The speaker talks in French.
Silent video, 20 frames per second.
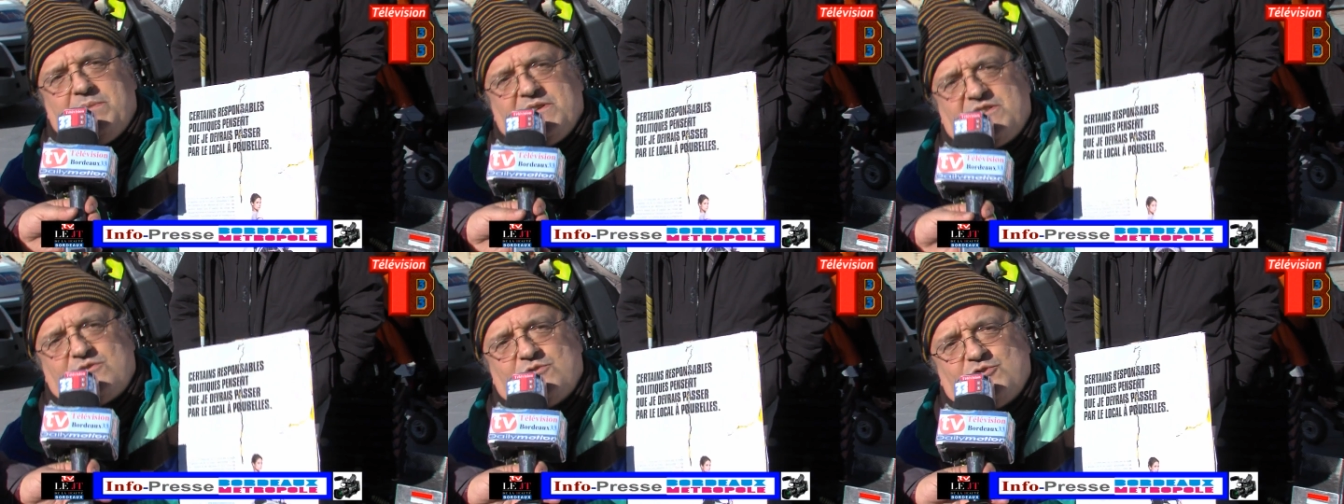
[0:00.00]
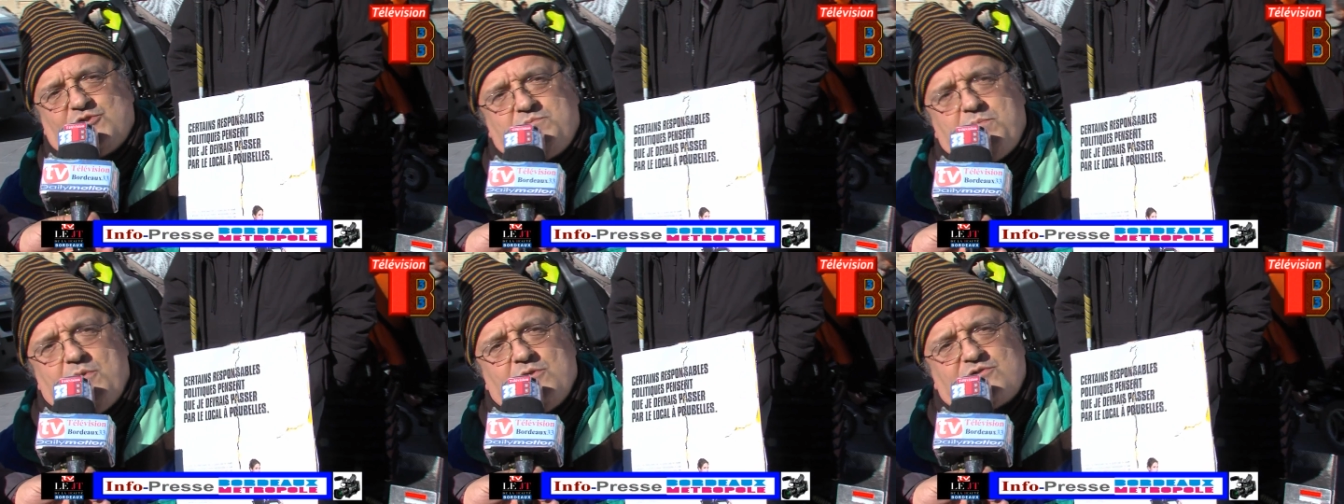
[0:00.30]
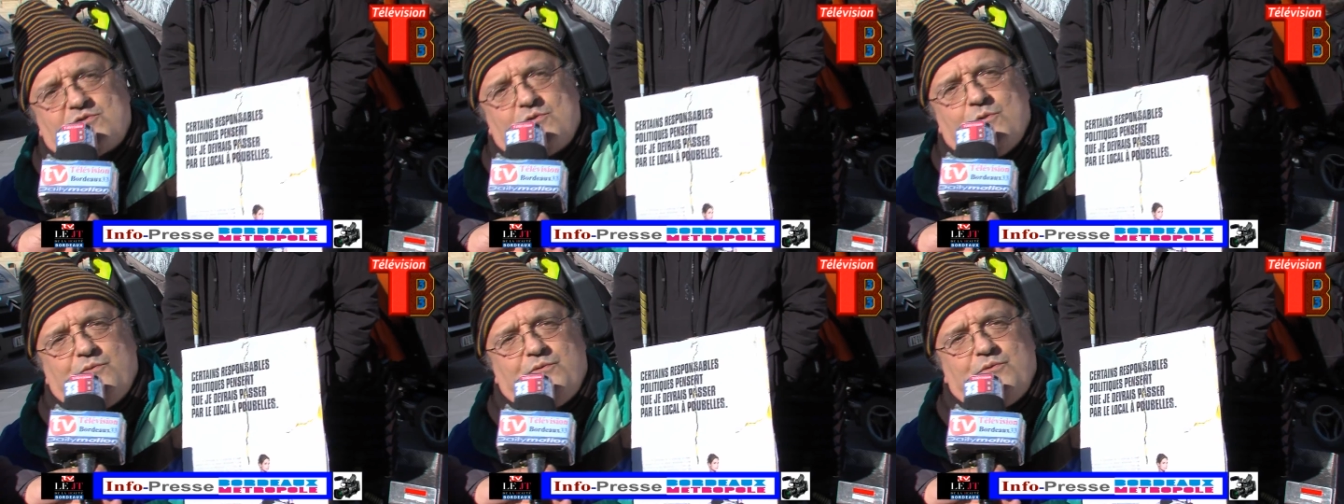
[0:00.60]
parce que je
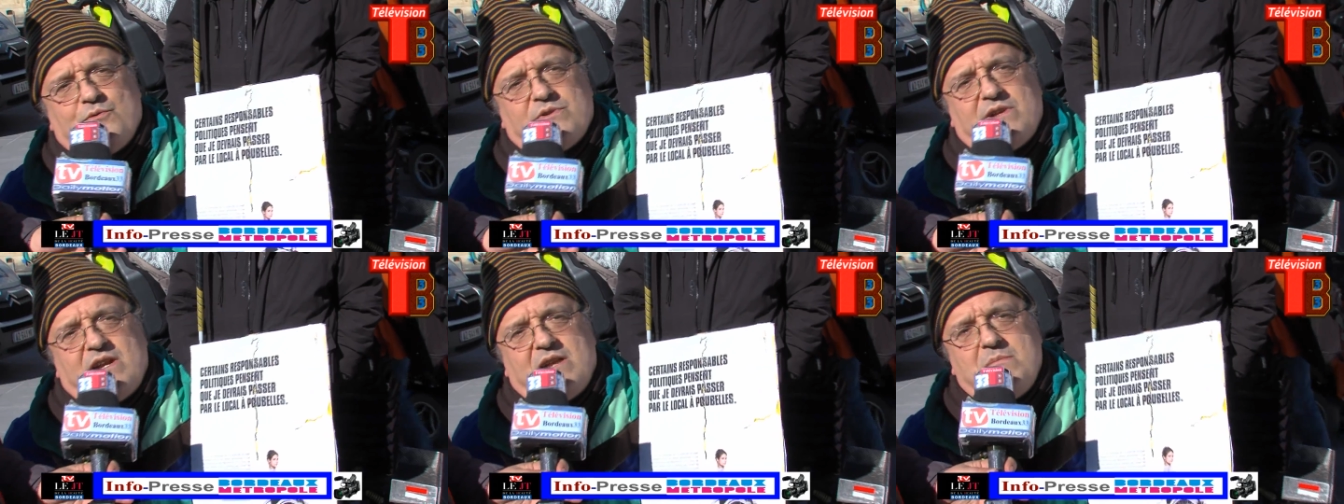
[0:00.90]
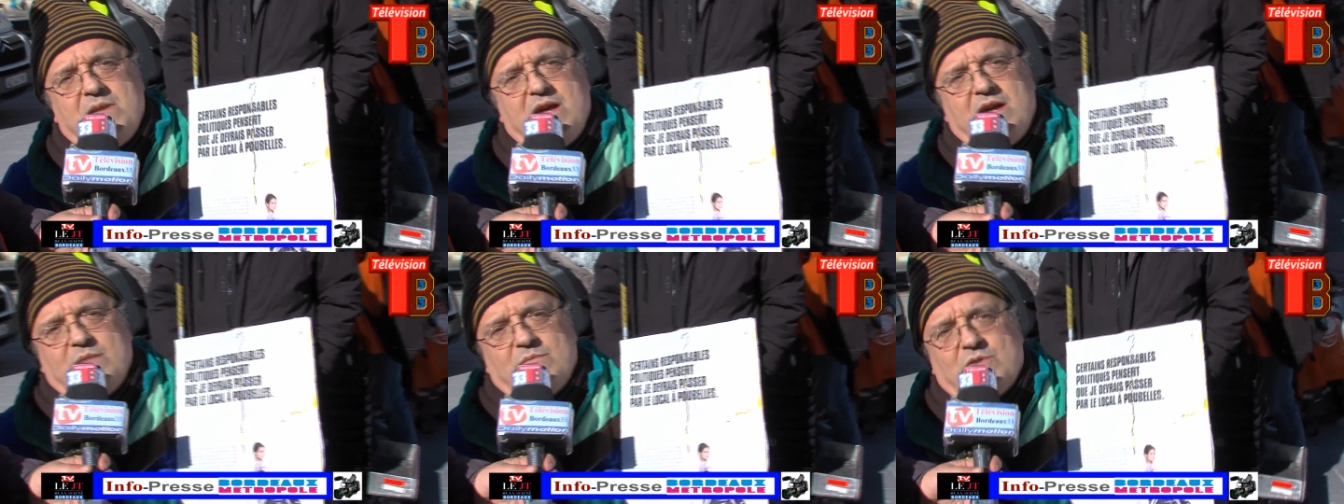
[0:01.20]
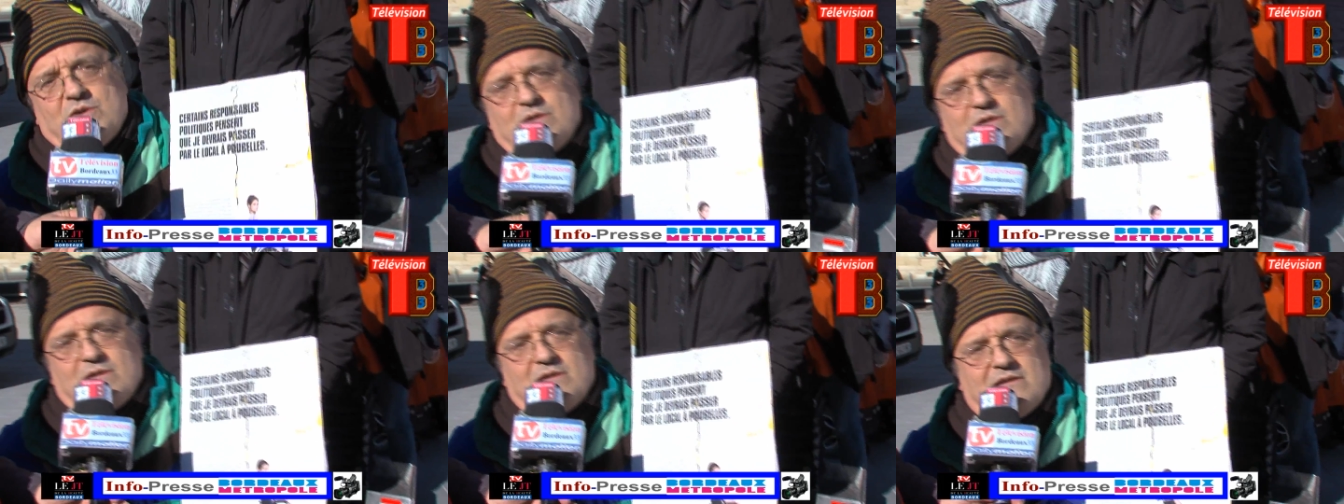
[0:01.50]
pense qu'au fond d'elle-même,
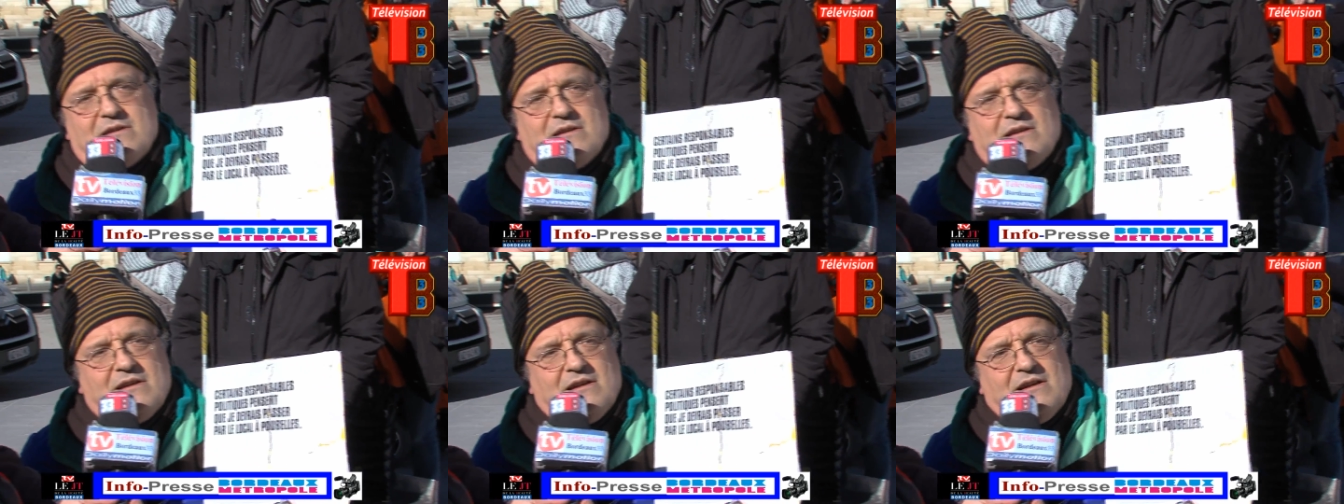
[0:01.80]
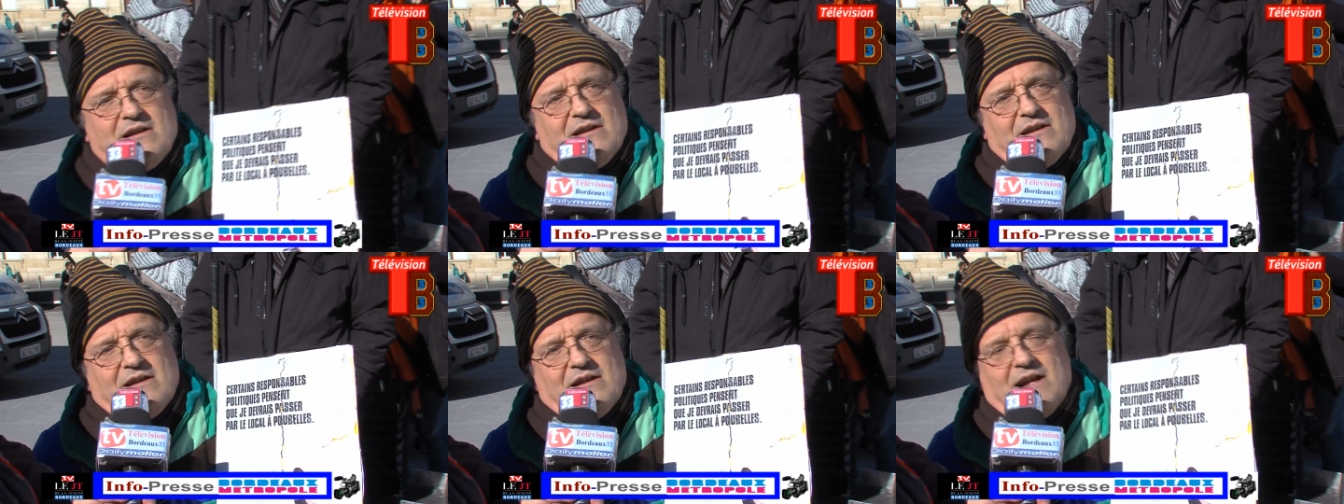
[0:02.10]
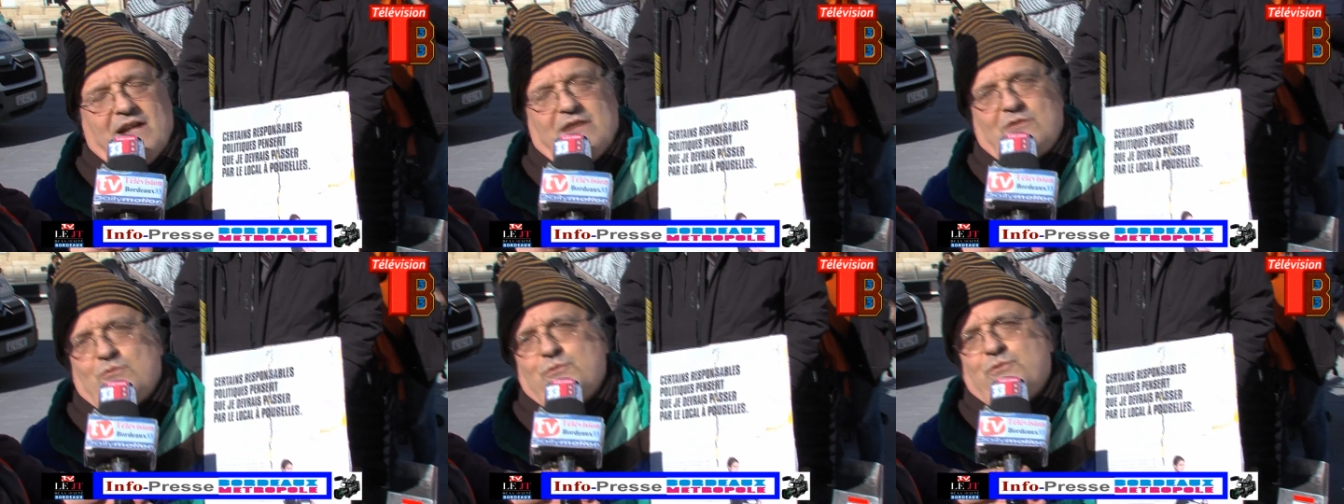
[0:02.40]
euh,
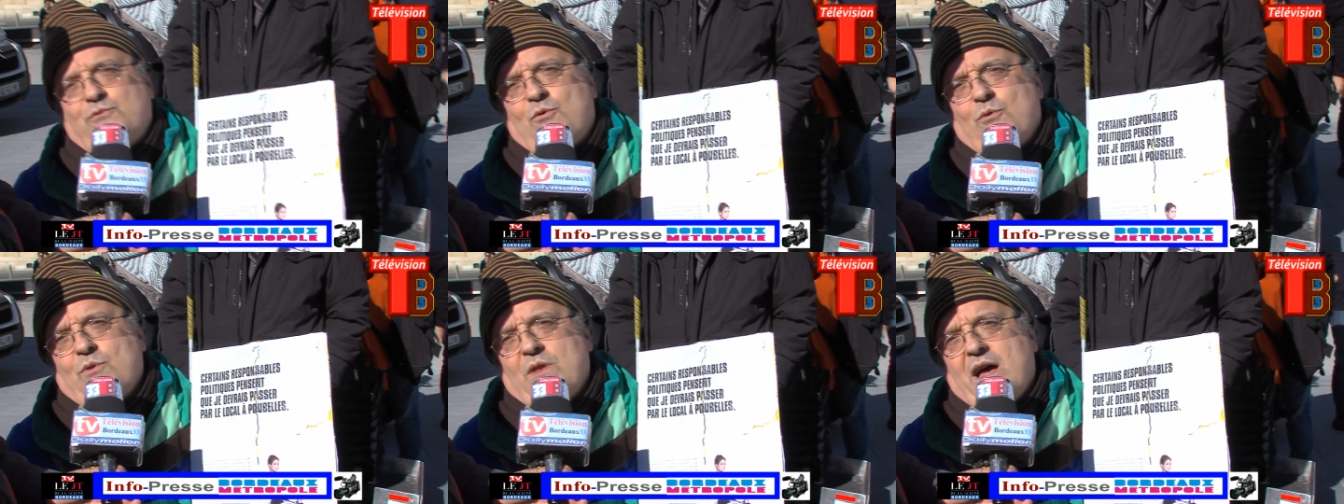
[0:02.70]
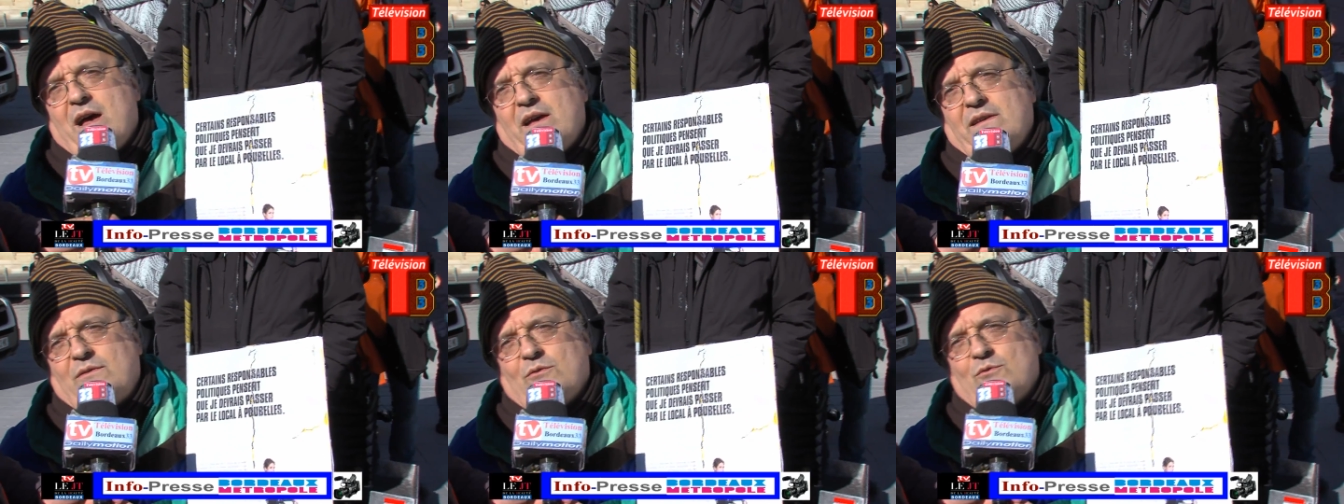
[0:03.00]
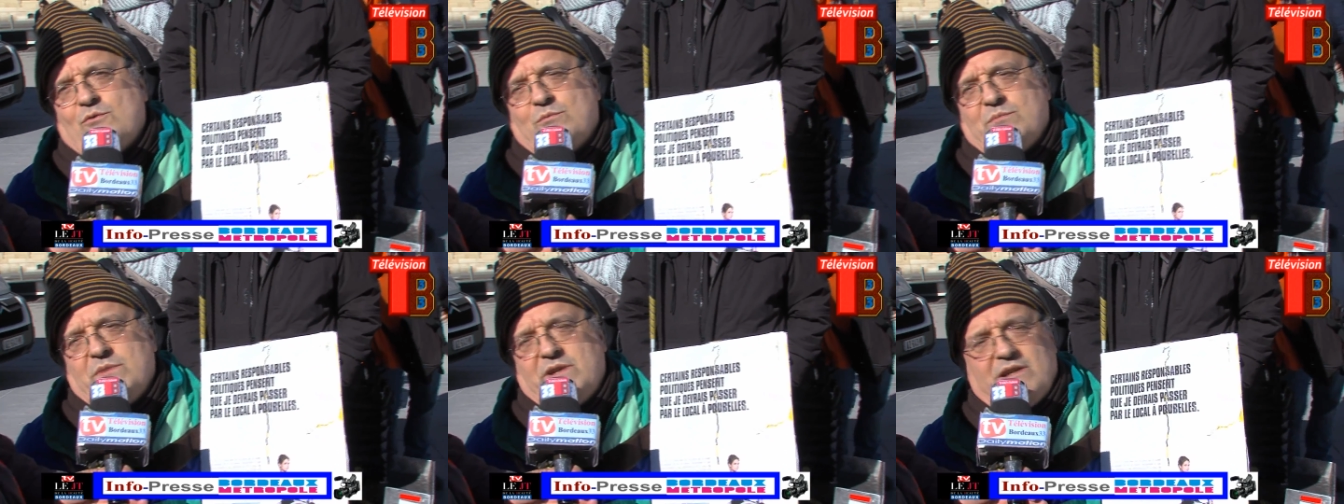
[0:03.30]
elle trouve qu'on a
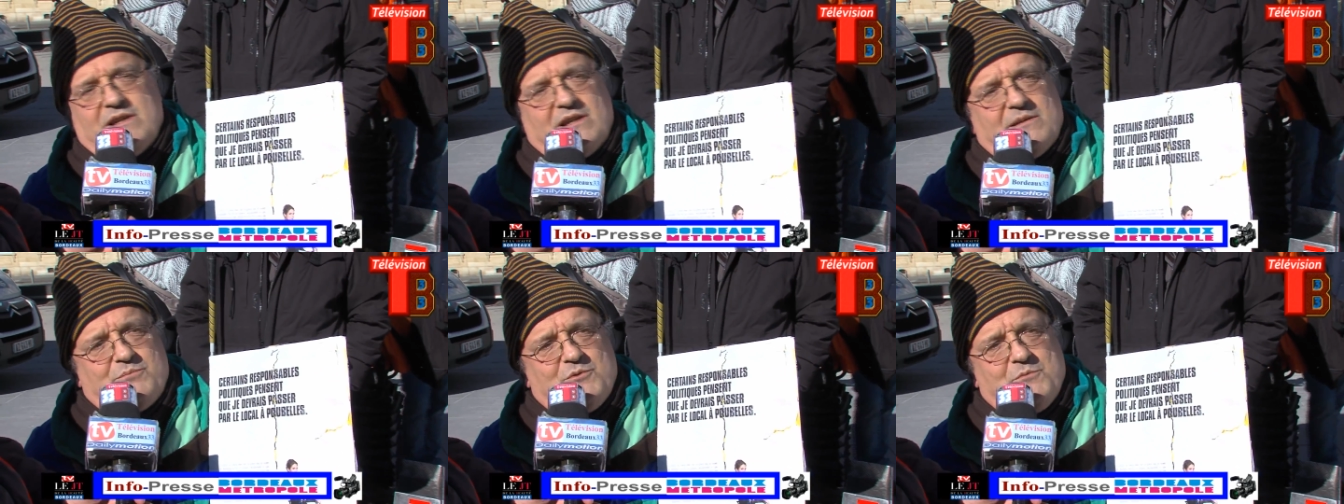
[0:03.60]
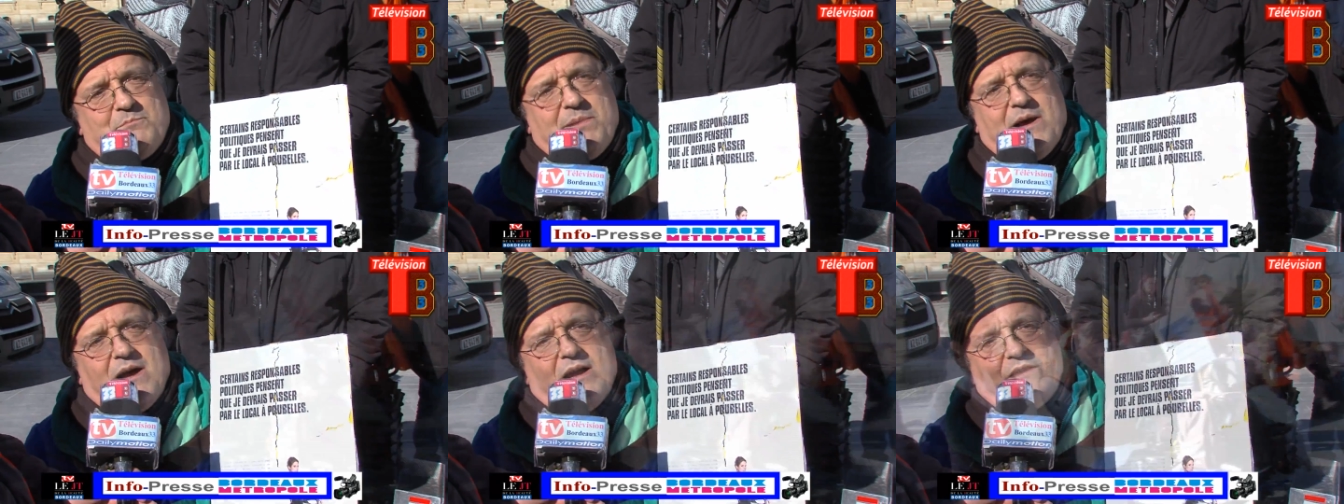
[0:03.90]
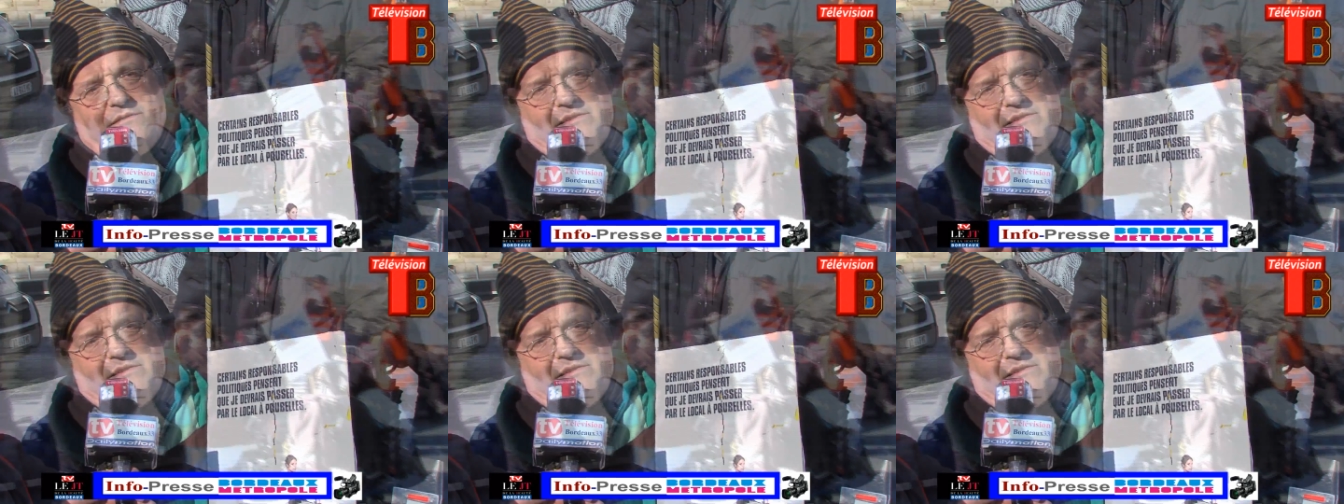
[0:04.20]
raison, mais elle ne peut pas